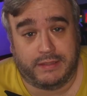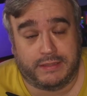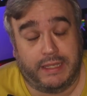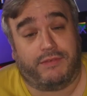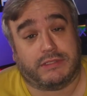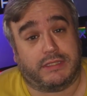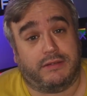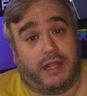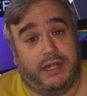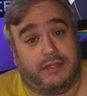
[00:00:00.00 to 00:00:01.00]
Ja, was
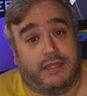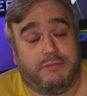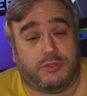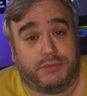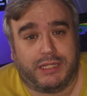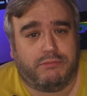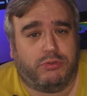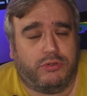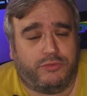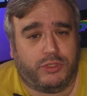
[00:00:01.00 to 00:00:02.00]
dann halt eben zum dritten
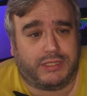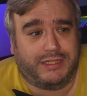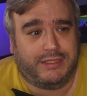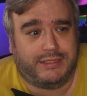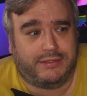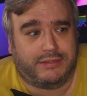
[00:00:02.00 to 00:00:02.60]
Punkt führt, äh,